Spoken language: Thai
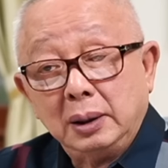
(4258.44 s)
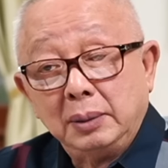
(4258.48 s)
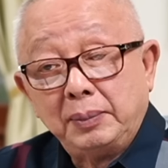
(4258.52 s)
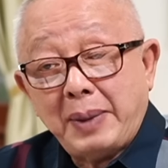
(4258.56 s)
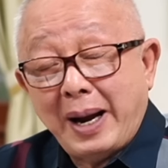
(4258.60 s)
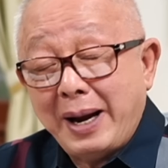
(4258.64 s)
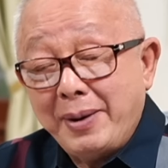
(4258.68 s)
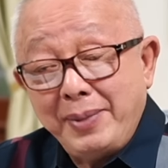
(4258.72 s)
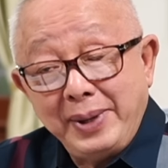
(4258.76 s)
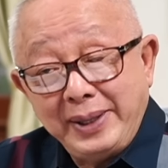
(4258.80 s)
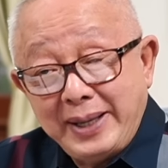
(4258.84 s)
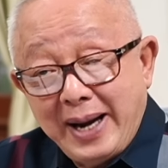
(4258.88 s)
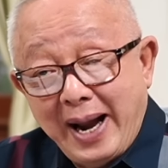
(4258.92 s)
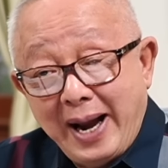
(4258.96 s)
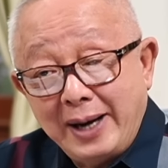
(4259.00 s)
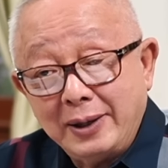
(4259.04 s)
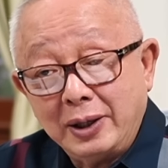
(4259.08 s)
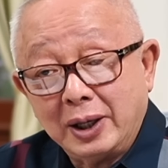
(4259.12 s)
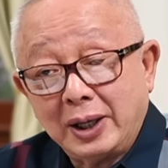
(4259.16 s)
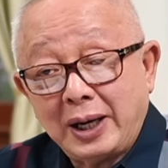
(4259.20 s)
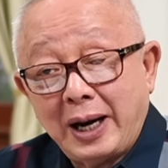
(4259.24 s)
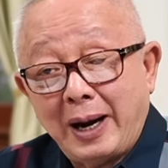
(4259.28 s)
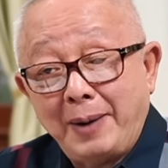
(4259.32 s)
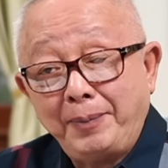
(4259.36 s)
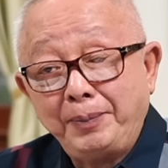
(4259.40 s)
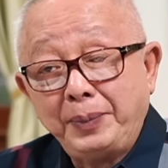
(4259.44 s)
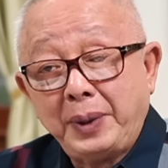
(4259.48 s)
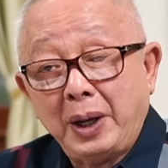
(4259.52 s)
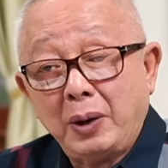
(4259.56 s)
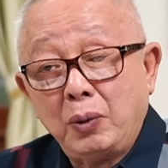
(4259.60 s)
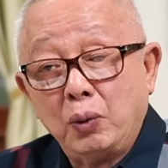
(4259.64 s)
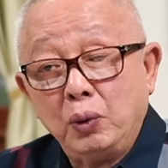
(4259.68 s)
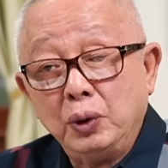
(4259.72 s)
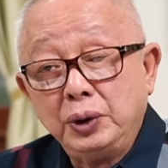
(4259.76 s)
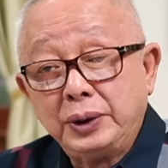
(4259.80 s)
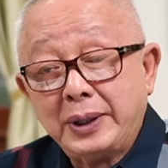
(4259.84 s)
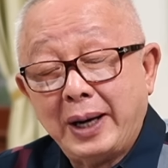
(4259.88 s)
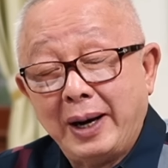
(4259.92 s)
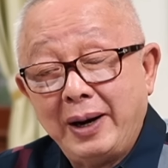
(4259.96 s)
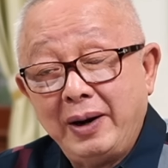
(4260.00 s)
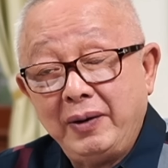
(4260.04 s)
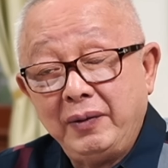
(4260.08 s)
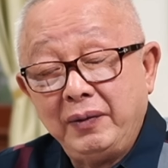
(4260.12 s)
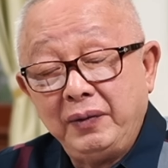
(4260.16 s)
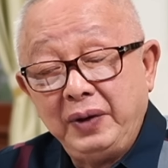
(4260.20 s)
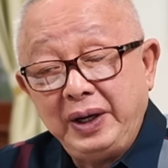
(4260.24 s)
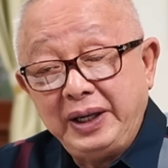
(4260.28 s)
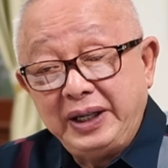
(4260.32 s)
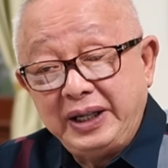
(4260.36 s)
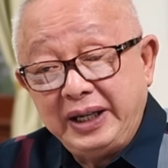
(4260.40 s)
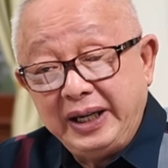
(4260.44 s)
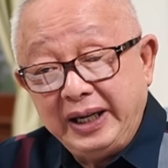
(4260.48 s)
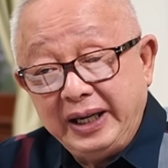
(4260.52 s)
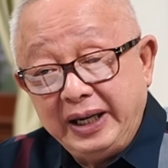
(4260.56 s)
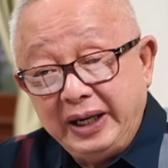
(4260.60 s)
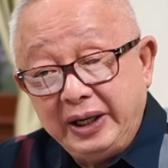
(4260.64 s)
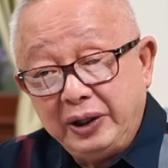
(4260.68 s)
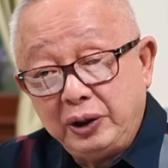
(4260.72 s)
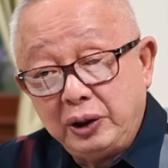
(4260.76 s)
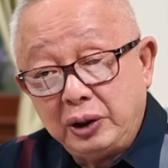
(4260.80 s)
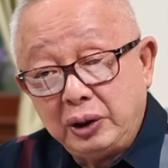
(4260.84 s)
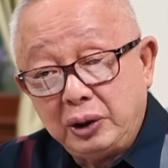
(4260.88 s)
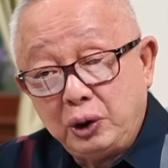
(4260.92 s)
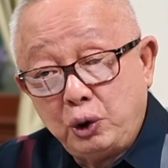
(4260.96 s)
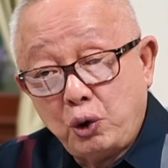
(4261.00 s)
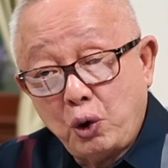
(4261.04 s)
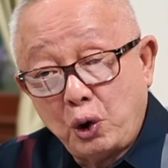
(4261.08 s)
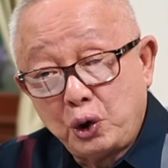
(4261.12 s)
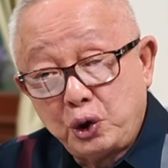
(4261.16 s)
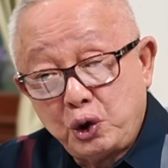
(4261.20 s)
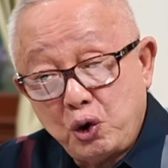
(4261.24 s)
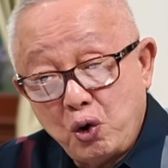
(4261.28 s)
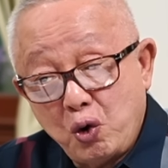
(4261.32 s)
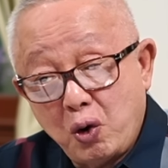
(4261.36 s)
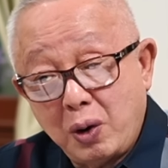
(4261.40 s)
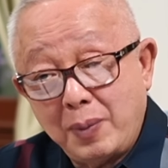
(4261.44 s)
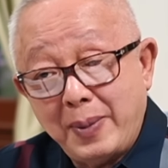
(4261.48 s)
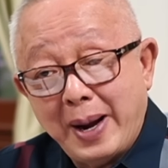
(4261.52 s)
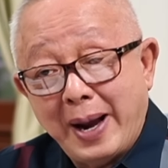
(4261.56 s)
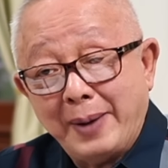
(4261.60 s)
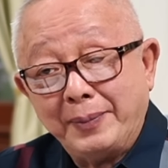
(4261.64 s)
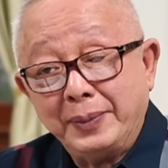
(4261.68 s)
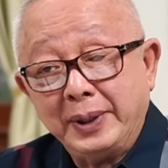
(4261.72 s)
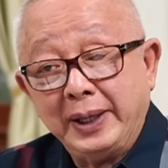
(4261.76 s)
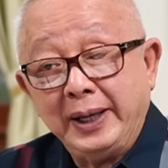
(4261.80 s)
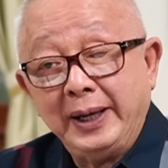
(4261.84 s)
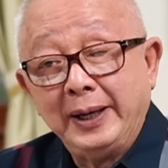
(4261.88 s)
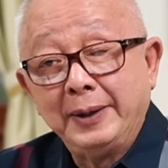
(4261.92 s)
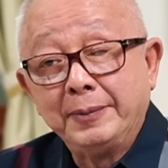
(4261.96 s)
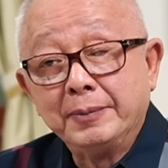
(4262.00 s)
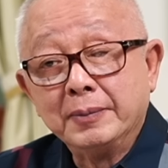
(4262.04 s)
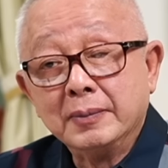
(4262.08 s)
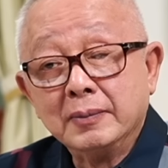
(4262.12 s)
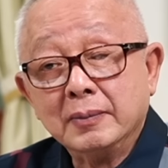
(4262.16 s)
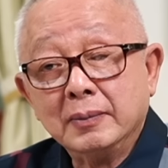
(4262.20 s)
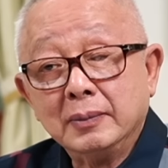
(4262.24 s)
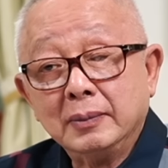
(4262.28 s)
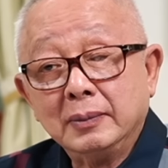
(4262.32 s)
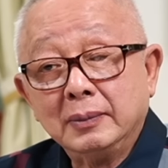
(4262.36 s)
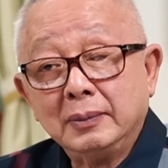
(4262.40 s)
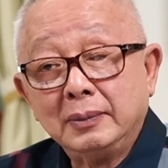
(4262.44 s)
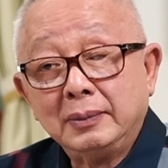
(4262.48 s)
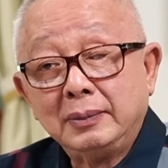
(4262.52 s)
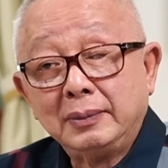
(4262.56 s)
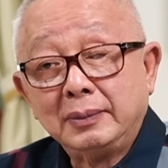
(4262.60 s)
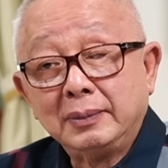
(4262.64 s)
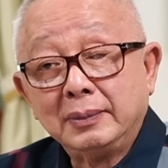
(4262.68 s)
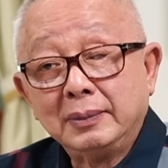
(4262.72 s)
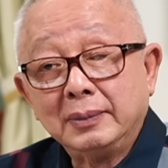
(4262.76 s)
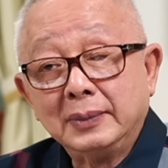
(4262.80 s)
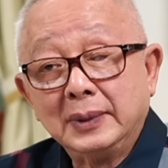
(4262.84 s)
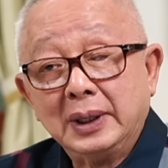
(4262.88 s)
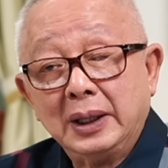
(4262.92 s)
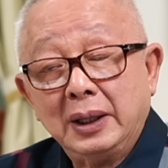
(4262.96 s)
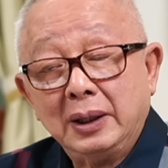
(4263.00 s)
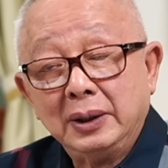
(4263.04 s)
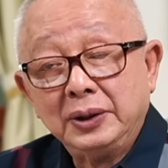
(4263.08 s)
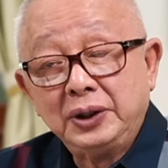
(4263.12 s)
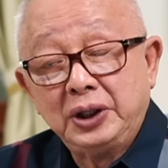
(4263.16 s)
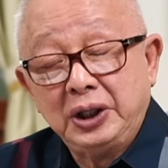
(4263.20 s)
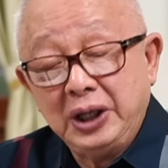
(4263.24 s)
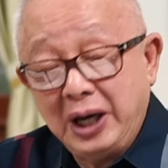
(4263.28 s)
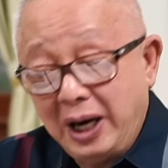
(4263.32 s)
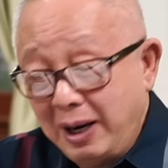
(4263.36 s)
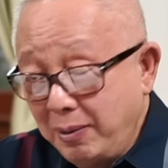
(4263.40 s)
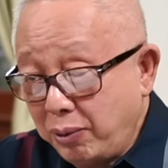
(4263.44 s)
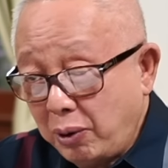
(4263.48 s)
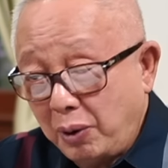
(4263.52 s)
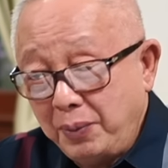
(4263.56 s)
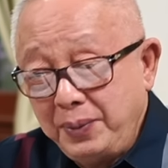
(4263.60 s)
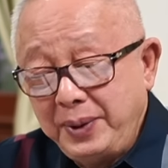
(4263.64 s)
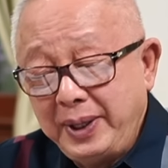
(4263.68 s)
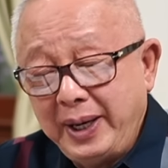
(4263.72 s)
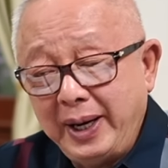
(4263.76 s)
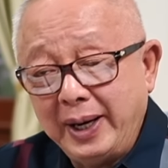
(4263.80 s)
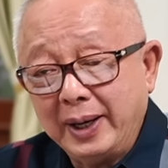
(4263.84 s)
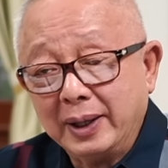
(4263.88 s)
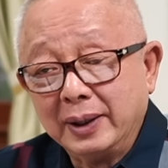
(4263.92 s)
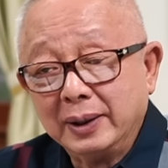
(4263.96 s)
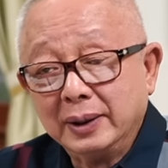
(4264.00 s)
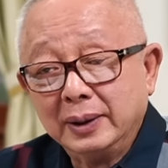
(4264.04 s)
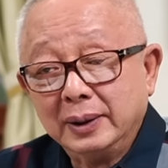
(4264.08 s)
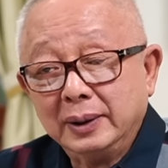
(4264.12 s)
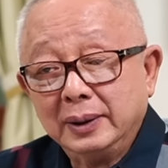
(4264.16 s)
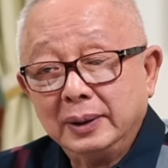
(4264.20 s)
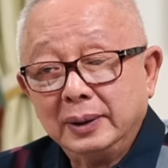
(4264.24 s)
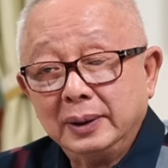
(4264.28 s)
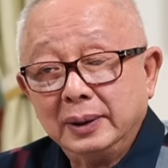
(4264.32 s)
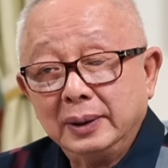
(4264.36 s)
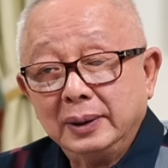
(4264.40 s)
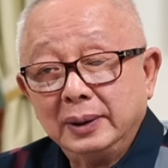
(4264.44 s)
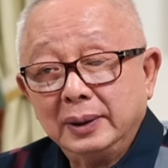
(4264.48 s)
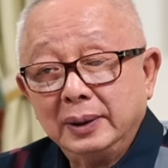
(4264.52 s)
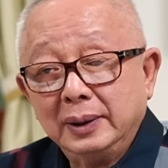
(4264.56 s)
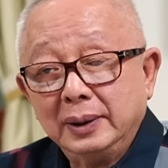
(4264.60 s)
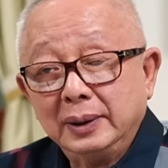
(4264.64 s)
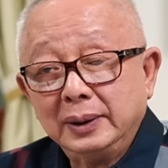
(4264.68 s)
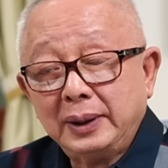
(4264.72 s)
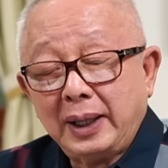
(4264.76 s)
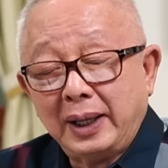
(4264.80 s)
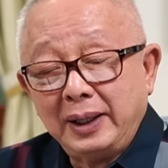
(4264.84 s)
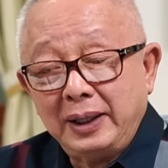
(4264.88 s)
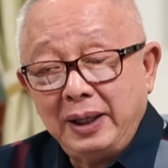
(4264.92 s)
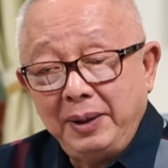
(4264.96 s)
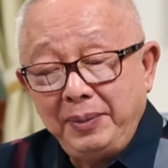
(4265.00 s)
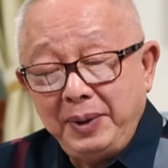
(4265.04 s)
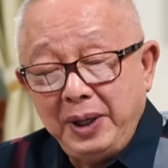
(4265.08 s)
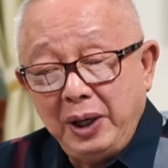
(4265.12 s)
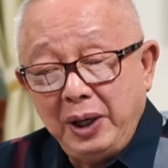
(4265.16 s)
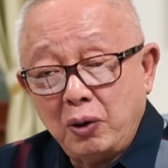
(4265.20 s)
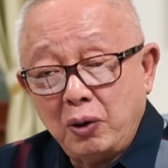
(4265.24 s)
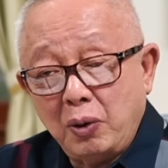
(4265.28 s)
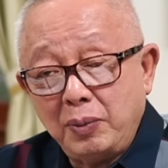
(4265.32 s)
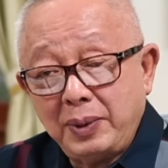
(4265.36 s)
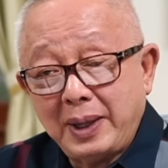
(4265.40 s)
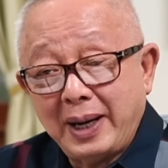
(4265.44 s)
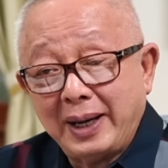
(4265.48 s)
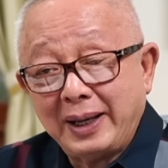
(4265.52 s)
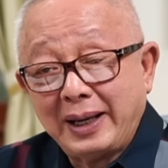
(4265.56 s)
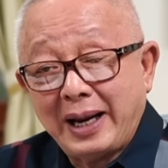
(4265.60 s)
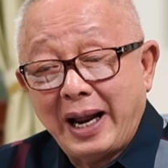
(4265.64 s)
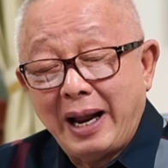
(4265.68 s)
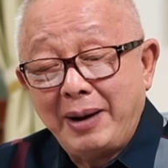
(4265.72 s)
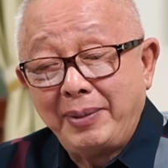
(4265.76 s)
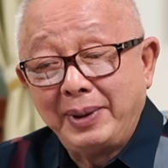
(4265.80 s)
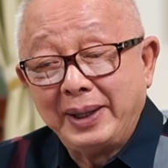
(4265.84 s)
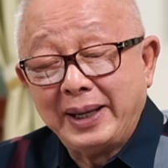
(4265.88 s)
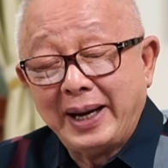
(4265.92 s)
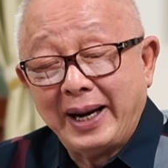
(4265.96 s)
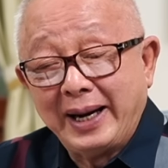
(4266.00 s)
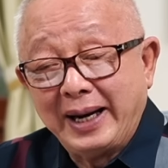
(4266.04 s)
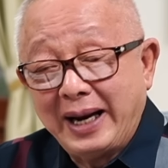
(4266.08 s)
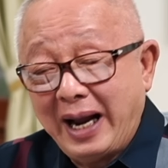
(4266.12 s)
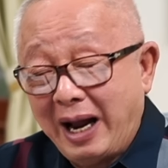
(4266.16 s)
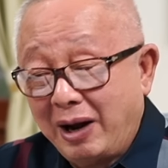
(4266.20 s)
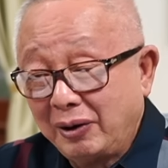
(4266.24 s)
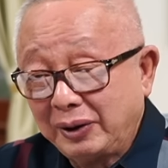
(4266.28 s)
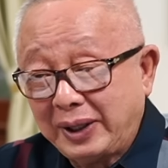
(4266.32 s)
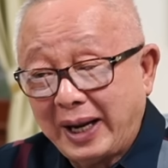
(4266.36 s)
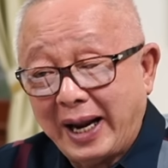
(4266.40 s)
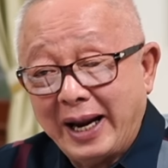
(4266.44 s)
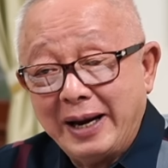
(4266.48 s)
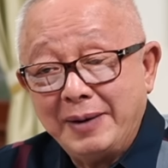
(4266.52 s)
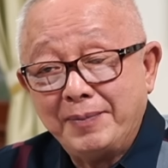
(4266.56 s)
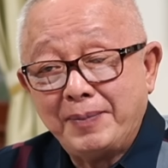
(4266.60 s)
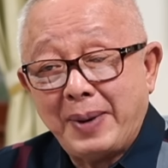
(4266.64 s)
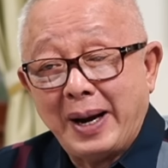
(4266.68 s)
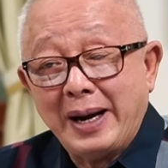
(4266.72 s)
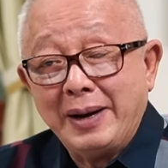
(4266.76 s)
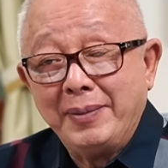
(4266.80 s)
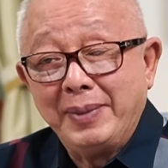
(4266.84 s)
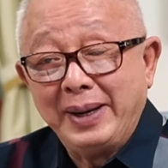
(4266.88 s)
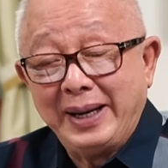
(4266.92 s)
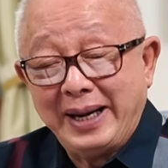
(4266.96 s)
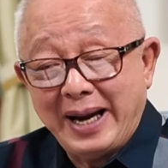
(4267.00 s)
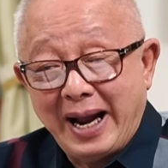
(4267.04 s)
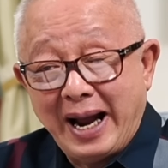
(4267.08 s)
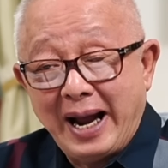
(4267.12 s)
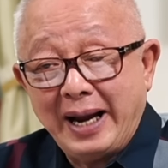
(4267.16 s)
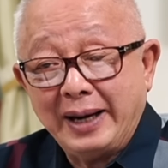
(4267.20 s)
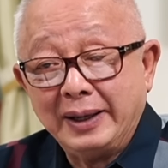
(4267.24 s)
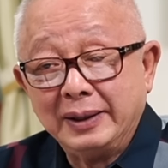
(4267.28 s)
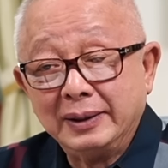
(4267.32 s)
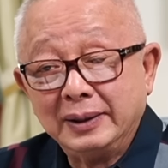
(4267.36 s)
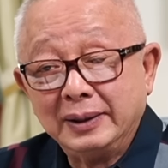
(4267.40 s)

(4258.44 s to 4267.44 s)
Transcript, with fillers: ไปไม่ได้หรอกครับถ้าคุณใช้วิธีชั่วๆแบบนี้เชื่อผมสิท่านอธิบกรมการค้าภายในข้าวไทยไปไม่ได้